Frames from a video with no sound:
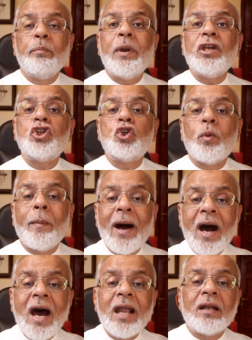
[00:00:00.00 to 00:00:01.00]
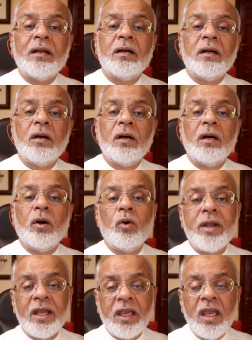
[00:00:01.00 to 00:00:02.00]
बेशुमार
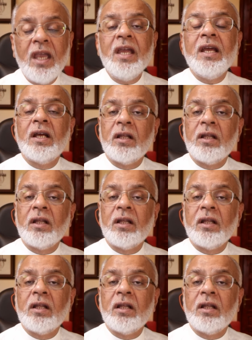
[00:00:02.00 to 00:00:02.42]
होने की